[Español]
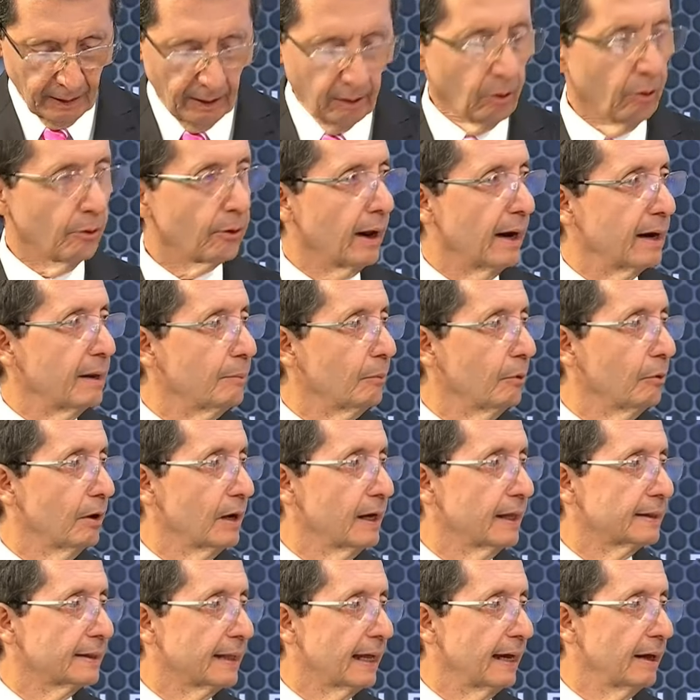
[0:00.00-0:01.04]
en los organismos
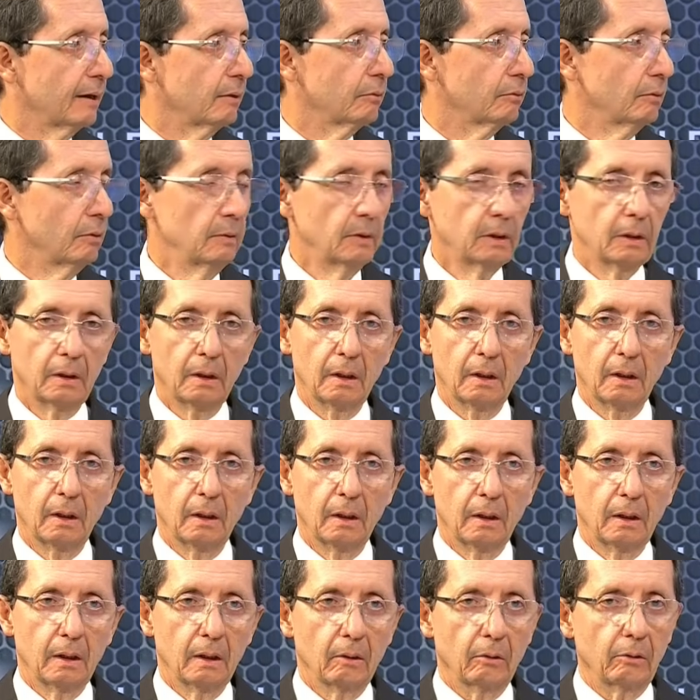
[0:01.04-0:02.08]
del Estado.
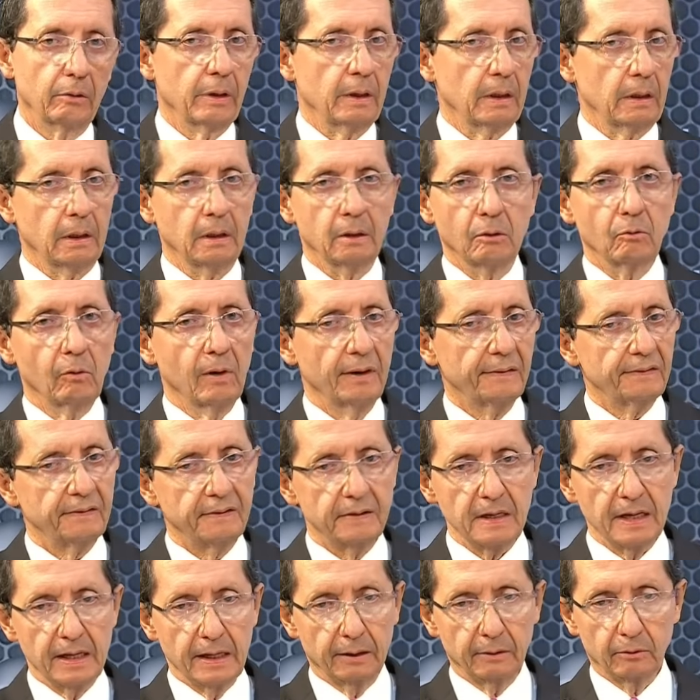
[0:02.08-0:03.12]
Oye, y no es
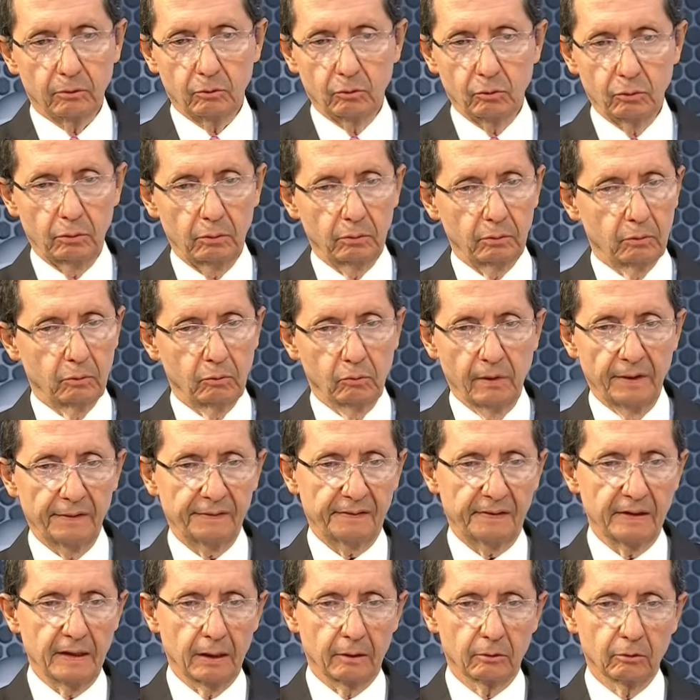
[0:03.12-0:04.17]
cierto, no es
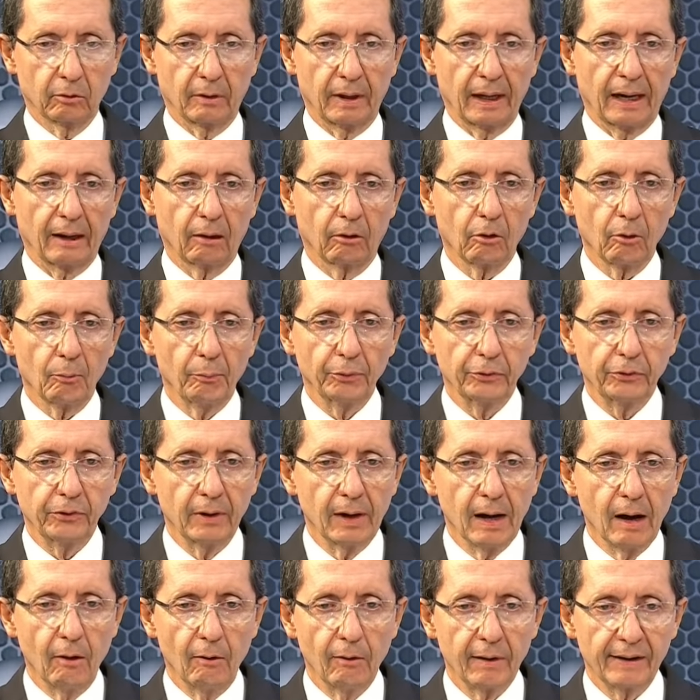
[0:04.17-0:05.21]
cierto que la
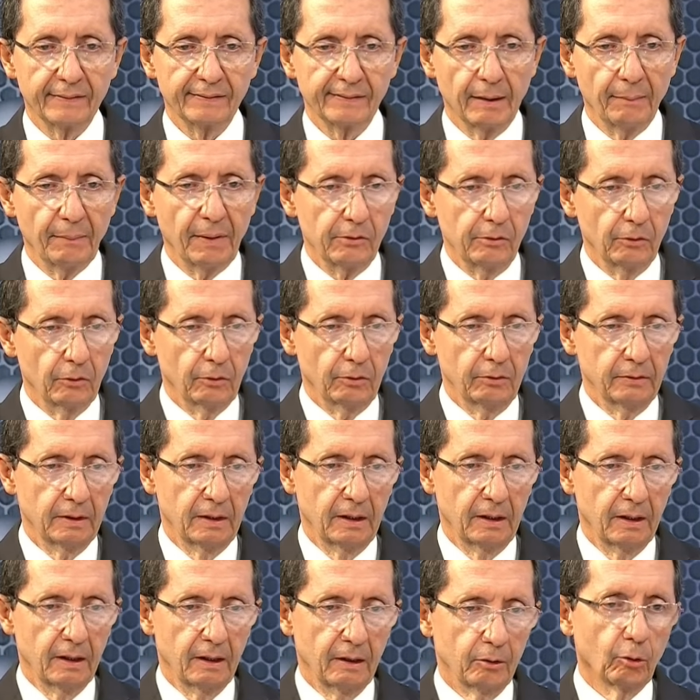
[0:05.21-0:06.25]
corrupción ahora sea mayor,
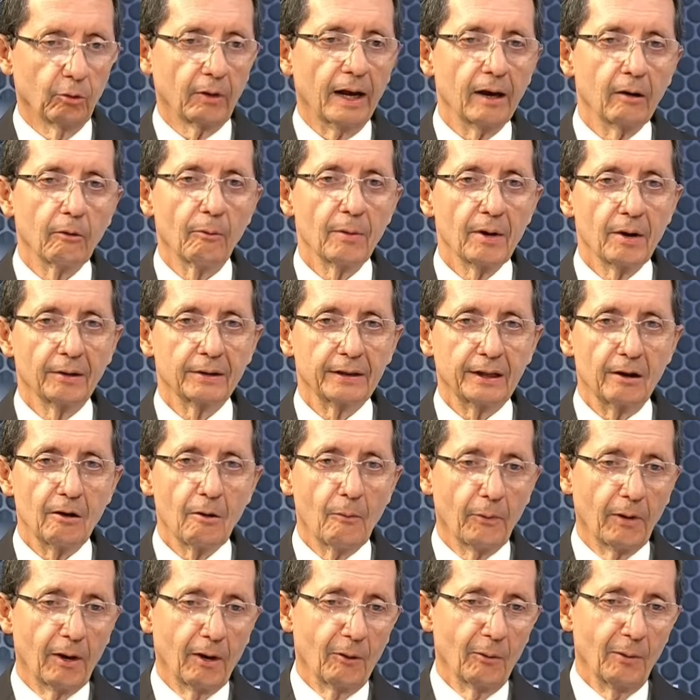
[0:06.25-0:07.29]
no que el gobierno
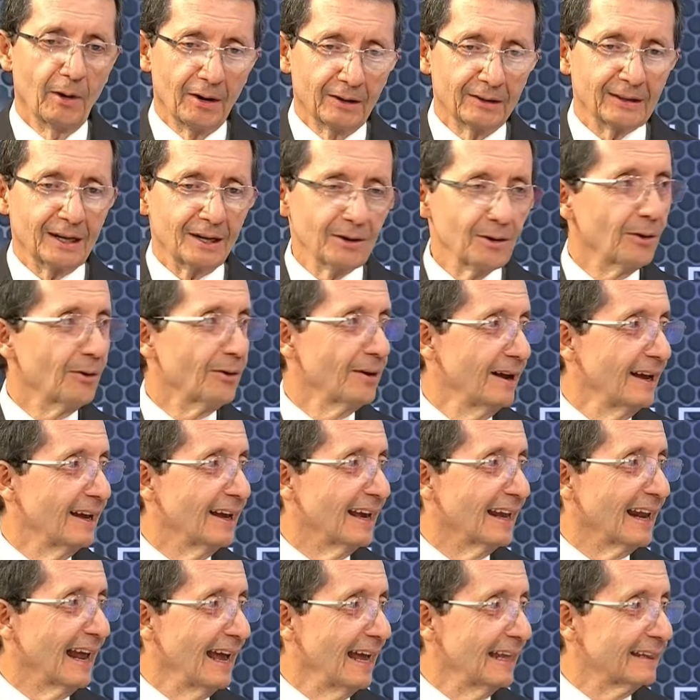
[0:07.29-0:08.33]
anterior, porque el gobierno anterior
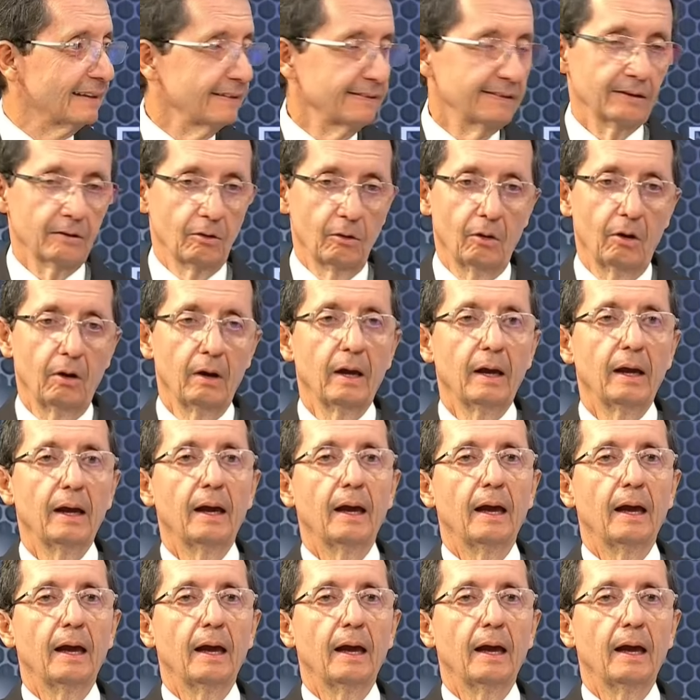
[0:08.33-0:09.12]
era este, sino